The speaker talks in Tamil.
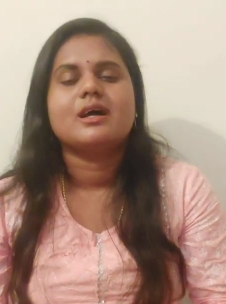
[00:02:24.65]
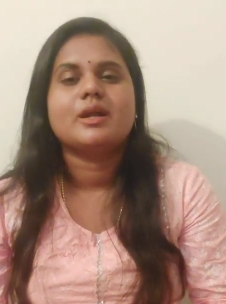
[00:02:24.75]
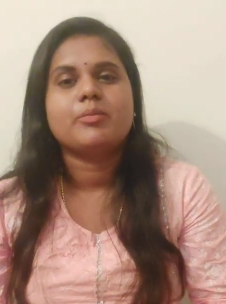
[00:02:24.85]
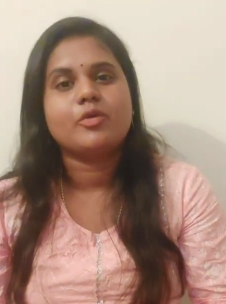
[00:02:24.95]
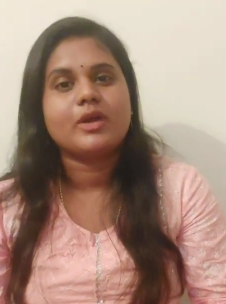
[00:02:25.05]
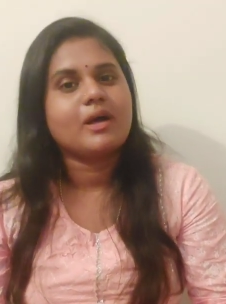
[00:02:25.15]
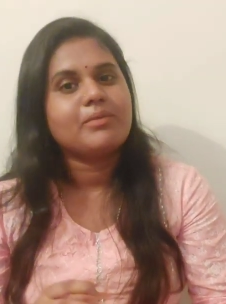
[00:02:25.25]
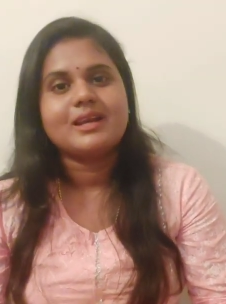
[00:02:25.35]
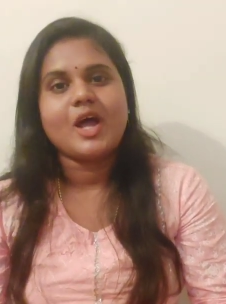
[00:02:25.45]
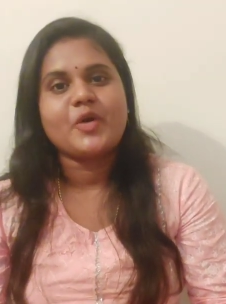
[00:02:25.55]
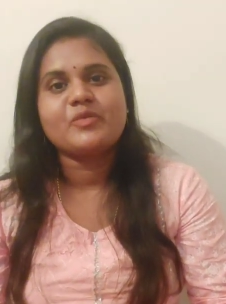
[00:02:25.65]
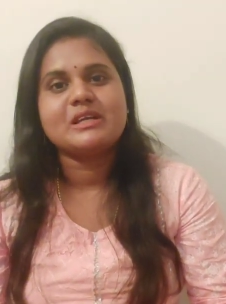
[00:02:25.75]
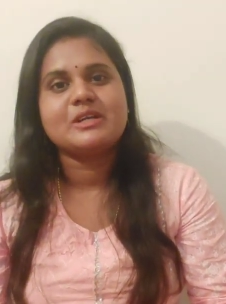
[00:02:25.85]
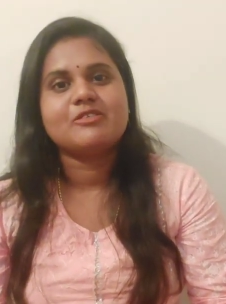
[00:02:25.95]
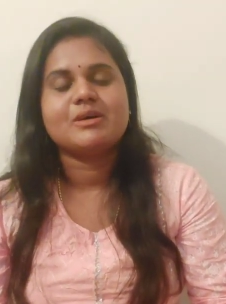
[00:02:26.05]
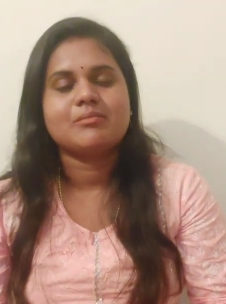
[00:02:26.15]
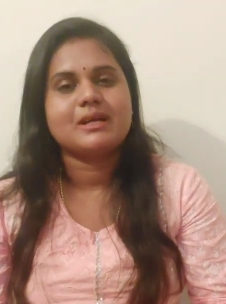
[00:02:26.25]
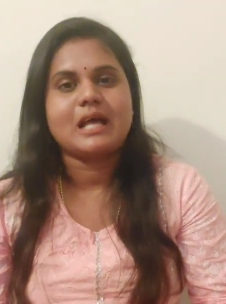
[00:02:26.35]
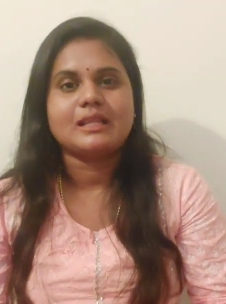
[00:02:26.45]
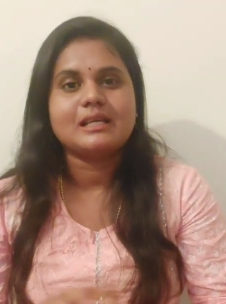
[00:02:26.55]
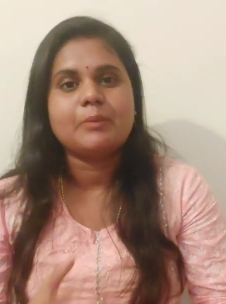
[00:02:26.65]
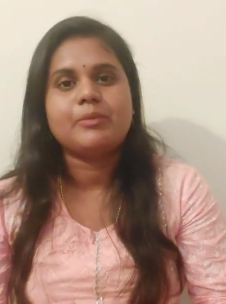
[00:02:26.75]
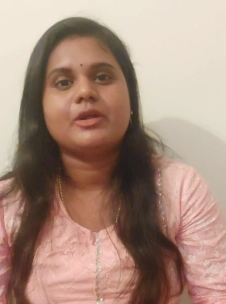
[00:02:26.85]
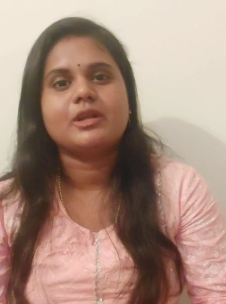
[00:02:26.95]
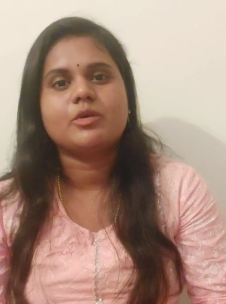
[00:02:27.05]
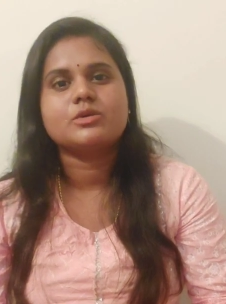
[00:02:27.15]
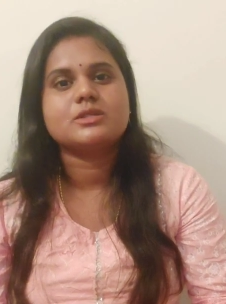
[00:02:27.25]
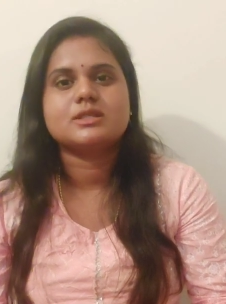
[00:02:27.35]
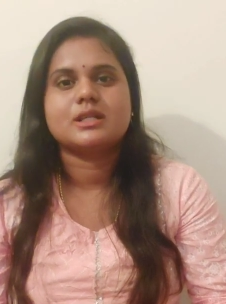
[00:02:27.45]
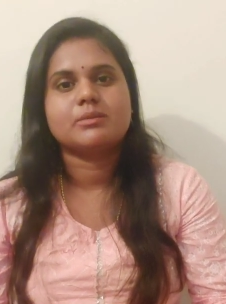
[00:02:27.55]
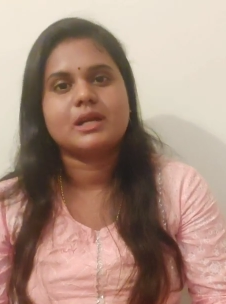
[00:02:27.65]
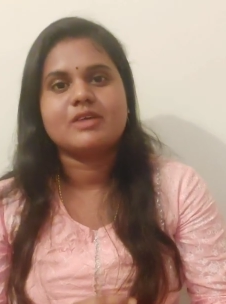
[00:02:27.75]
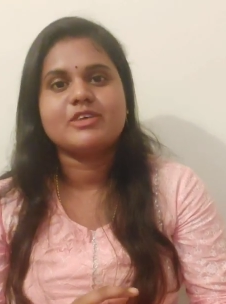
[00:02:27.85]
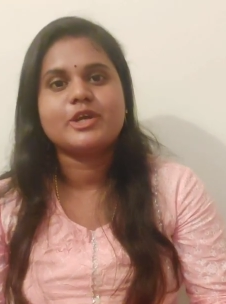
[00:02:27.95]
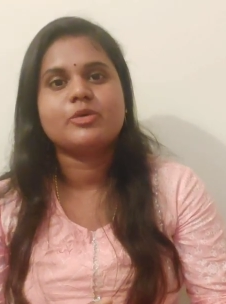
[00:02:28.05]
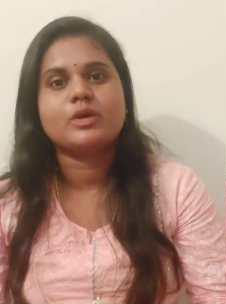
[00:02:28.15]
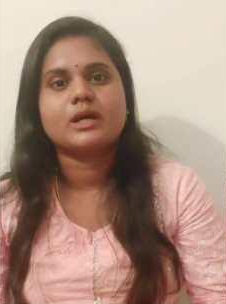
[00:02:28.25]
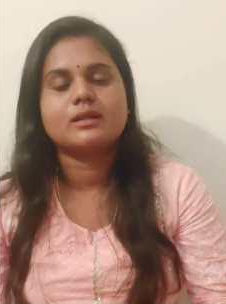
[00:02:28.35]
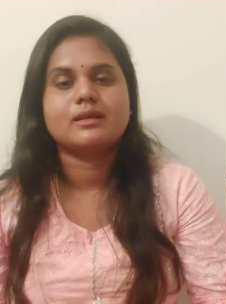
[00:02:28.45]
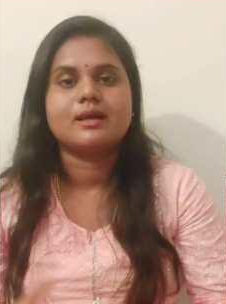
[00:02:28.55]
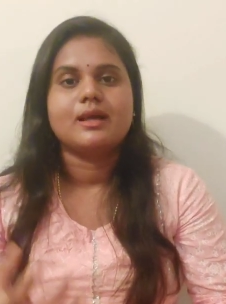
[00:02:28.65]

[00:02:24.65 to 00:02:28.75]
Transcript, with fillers: அதை போடா அப்படின்னு நானும் விட்டுருவேன் பட் அதுக்கப்புறம் தான் யோசிச்சு அந்த மாதிரிலாம் விடக்கூடாது